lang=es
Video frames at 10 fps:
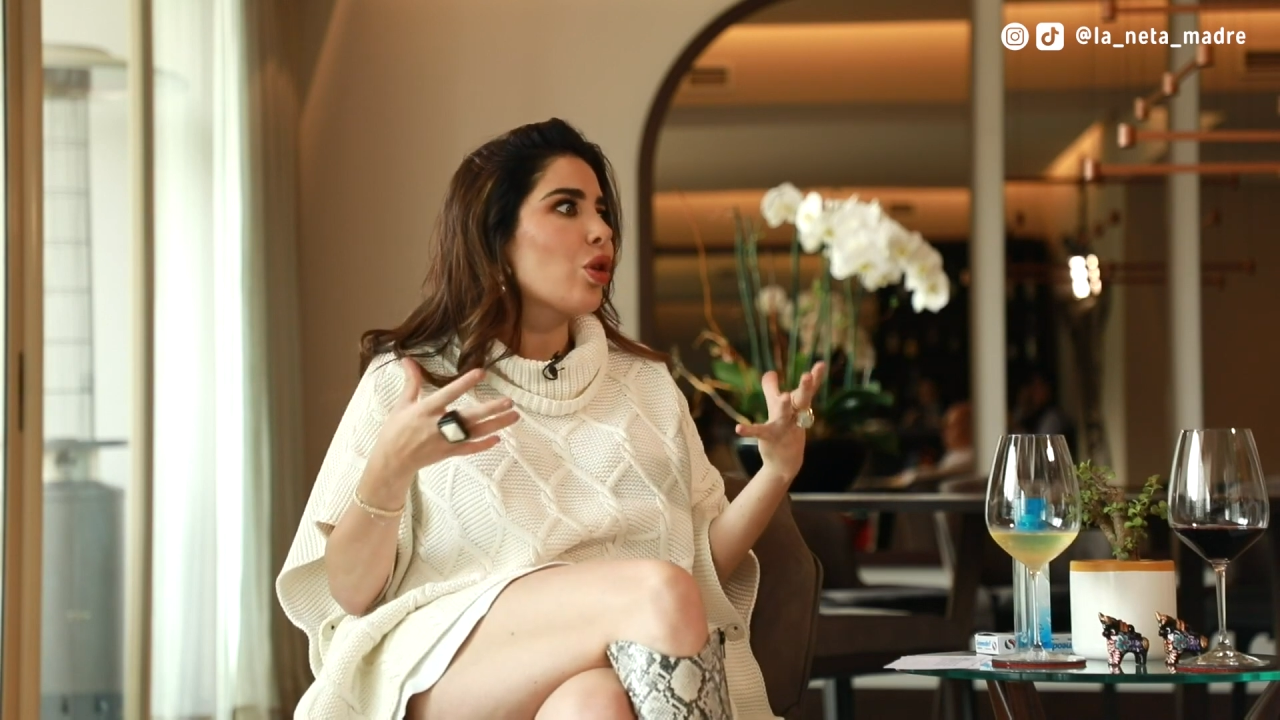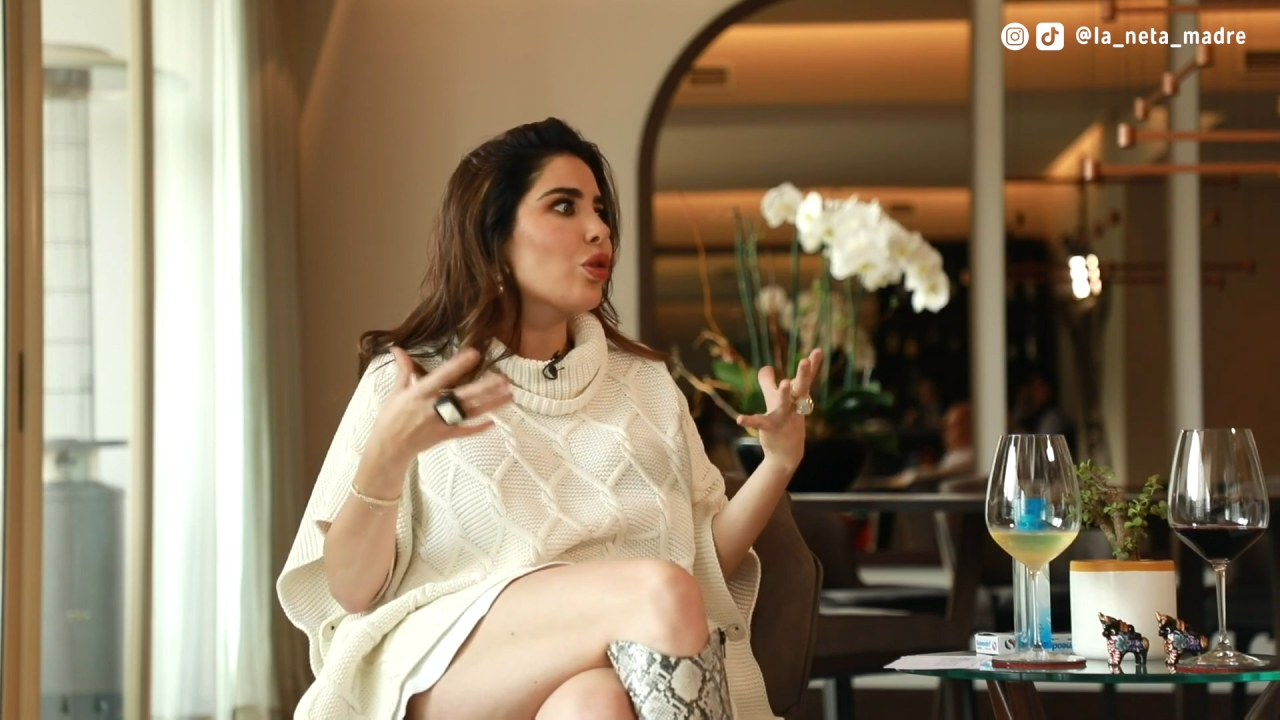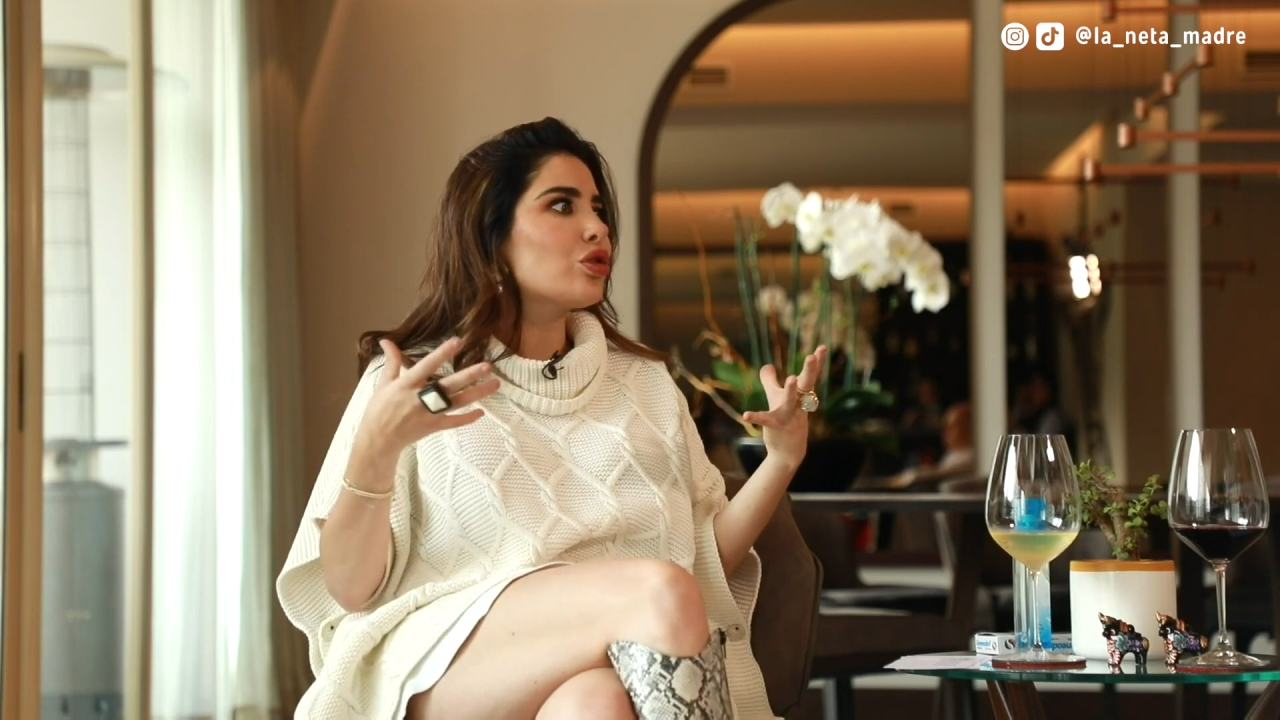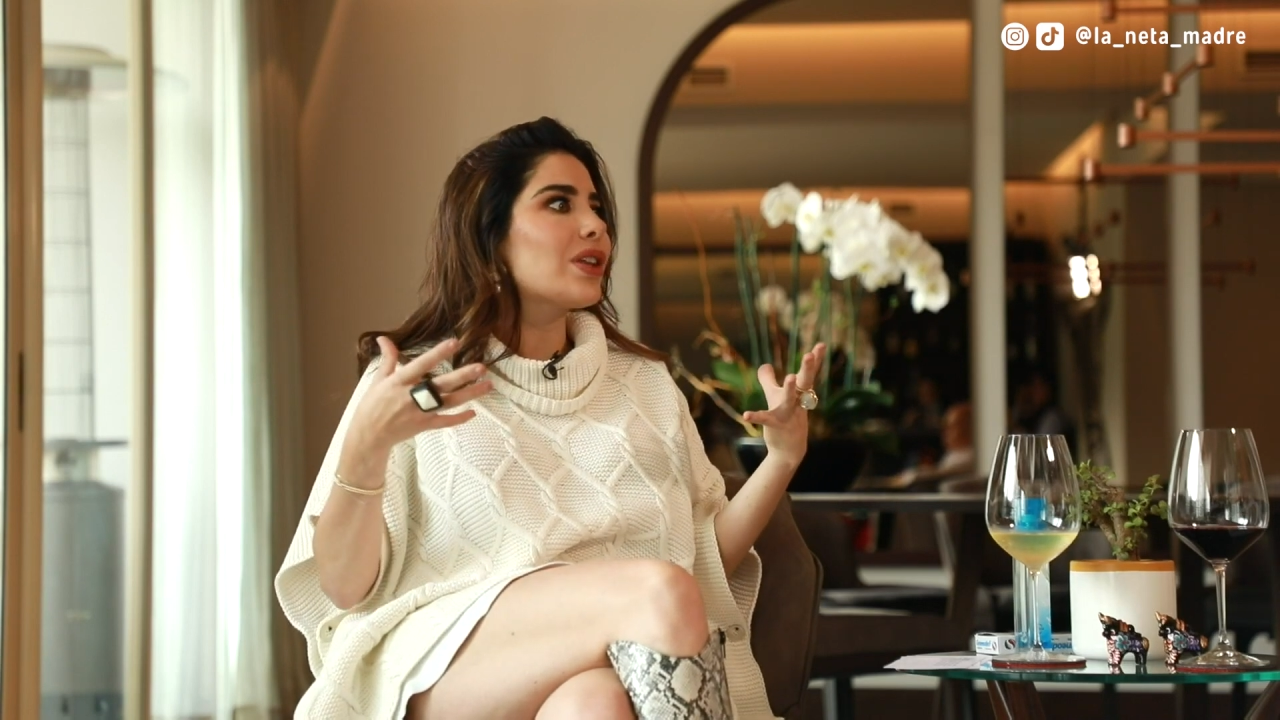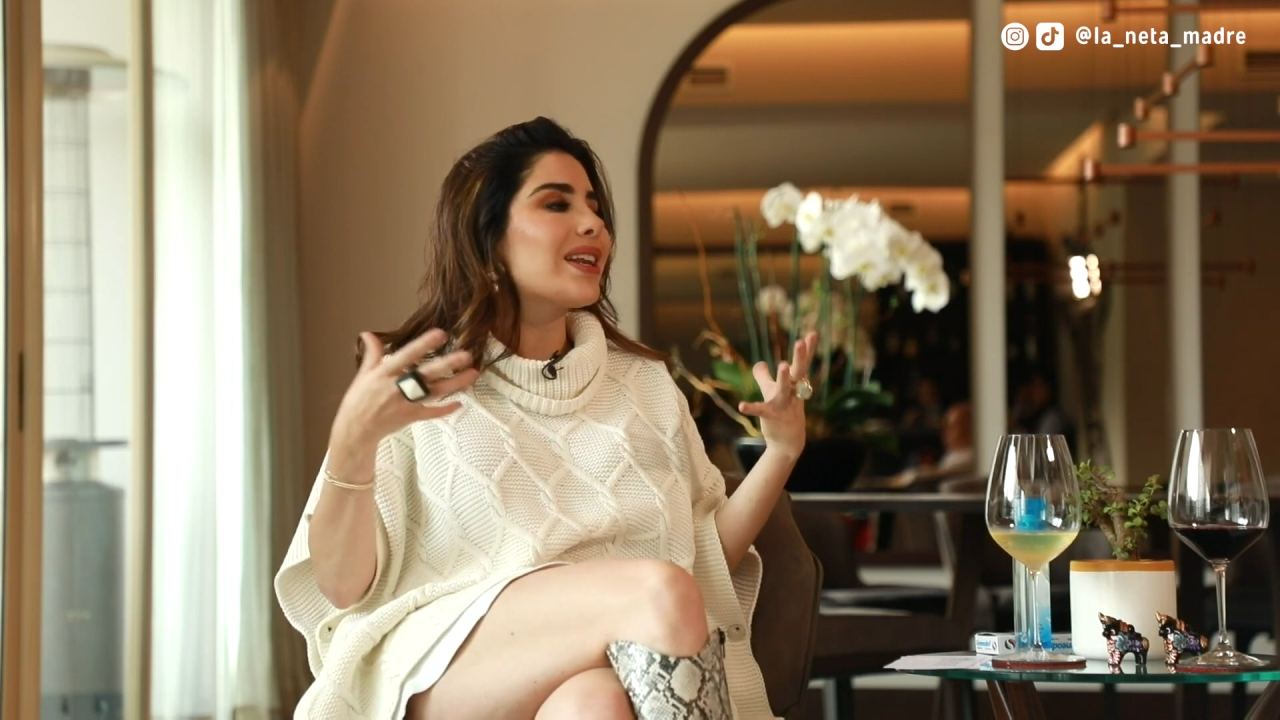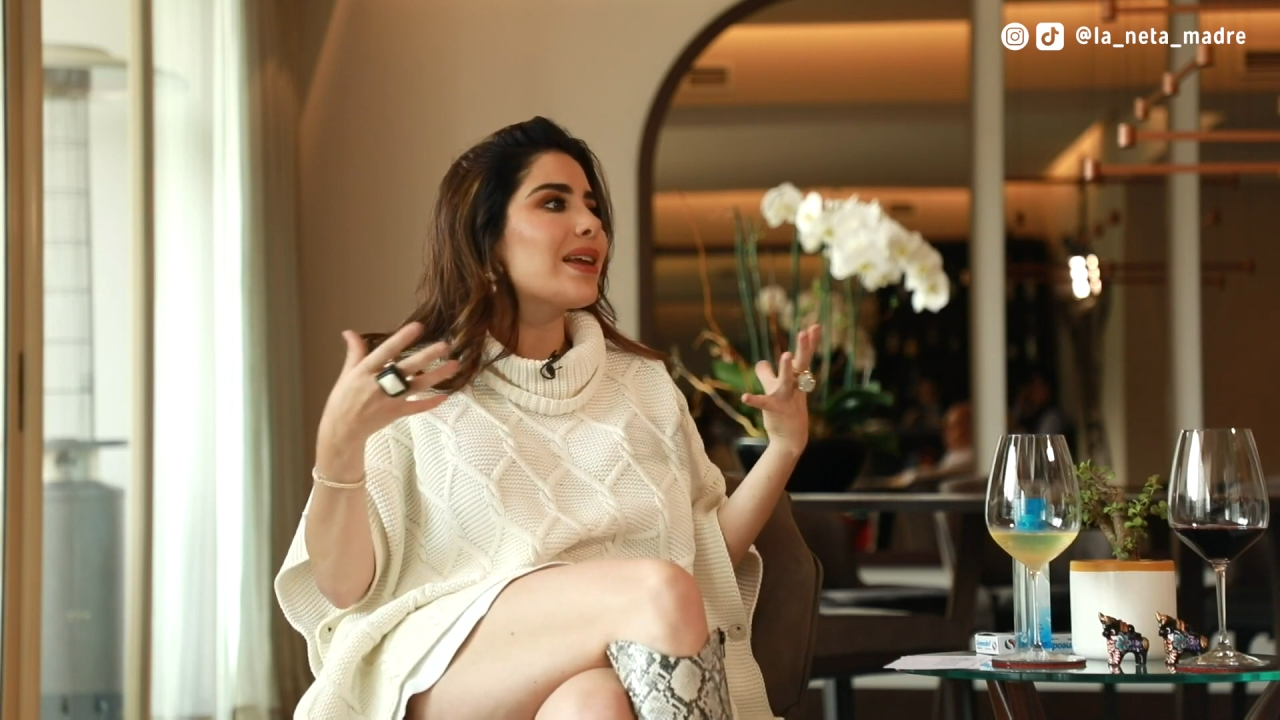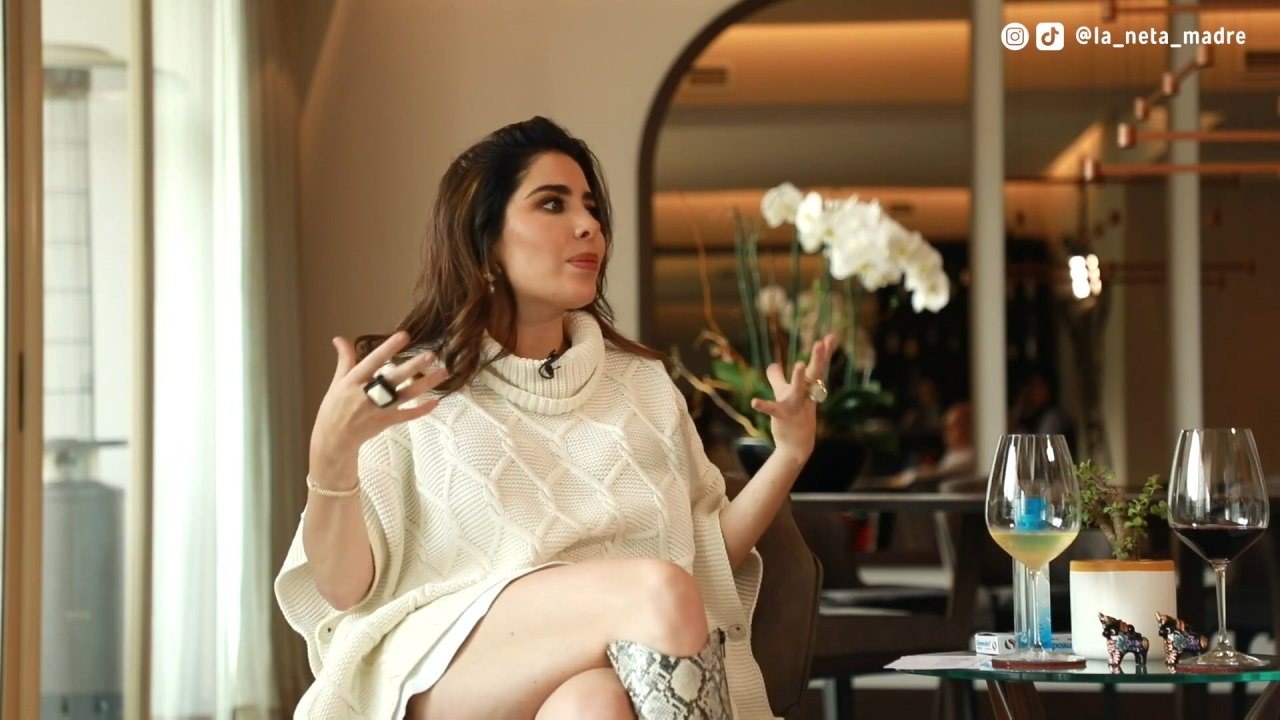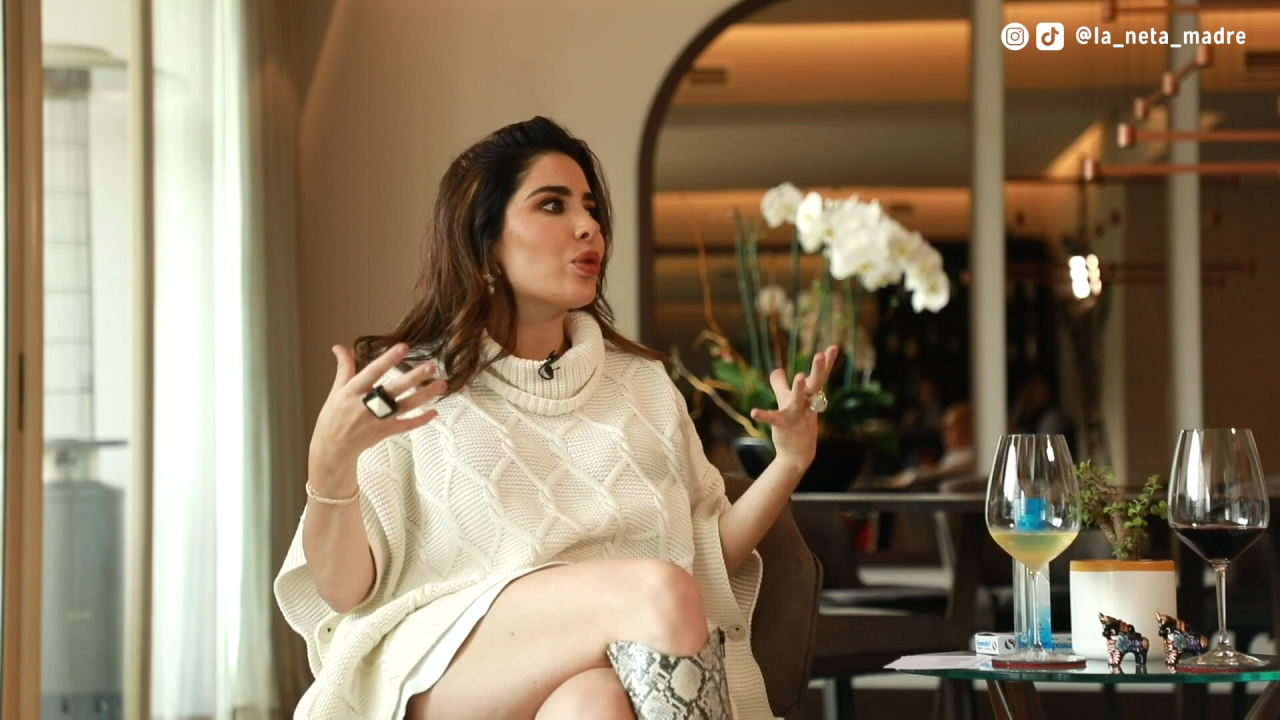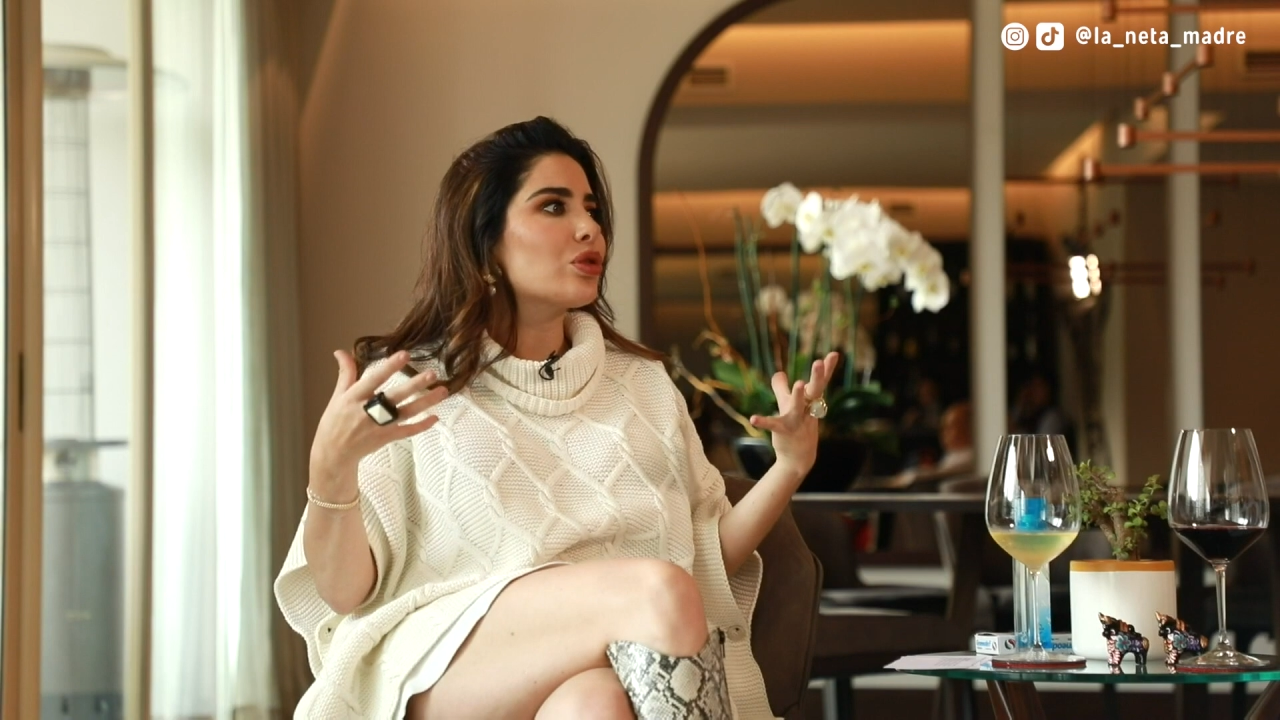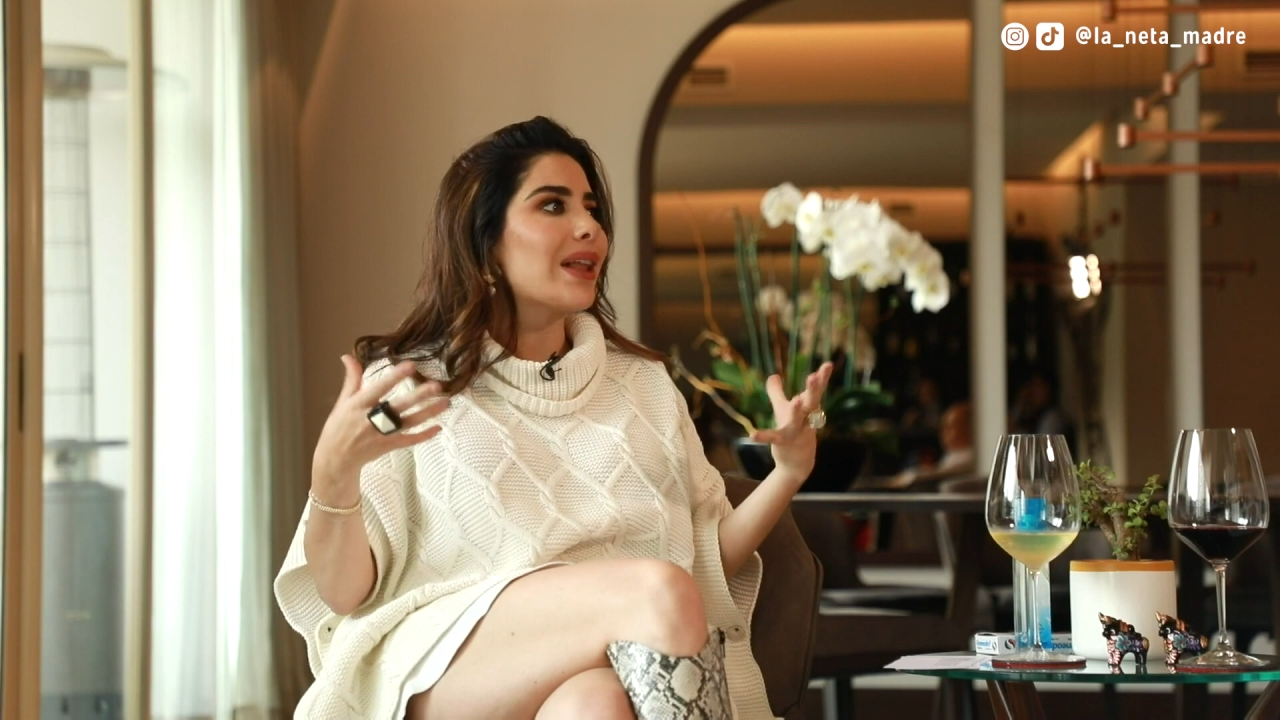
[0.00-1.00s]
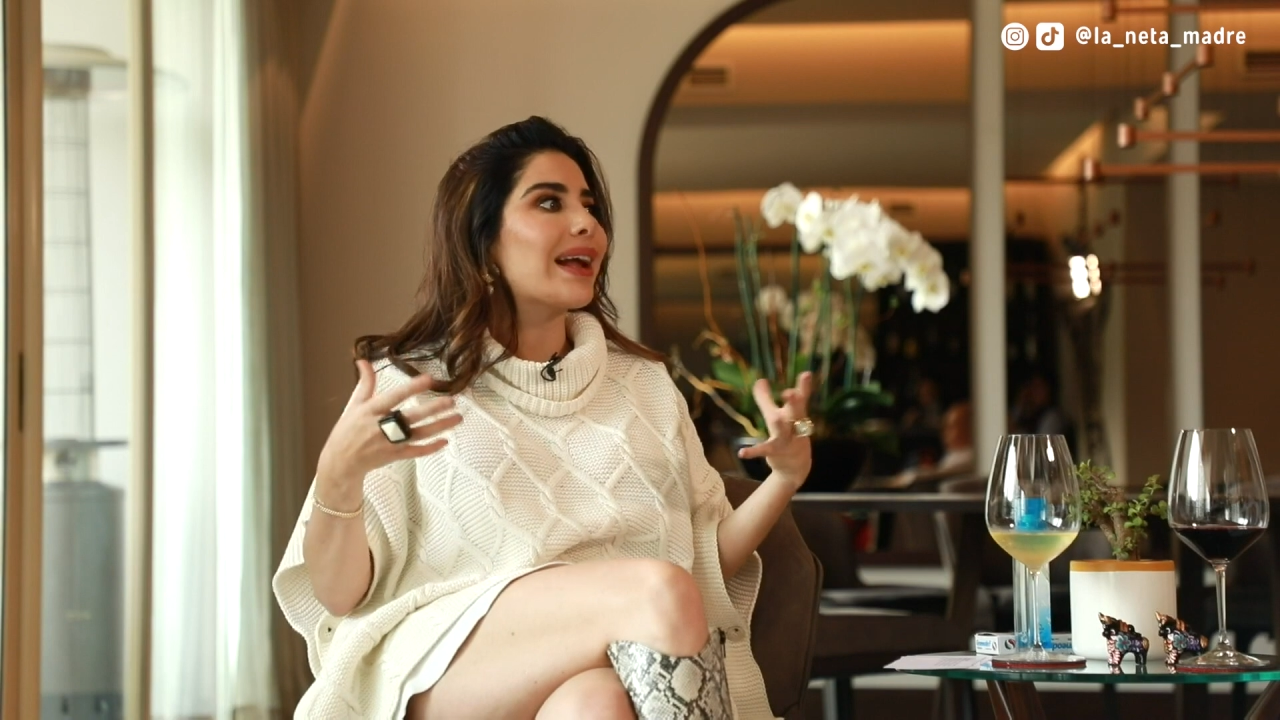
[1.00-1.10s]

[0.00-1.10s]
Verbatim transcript: todos tenemos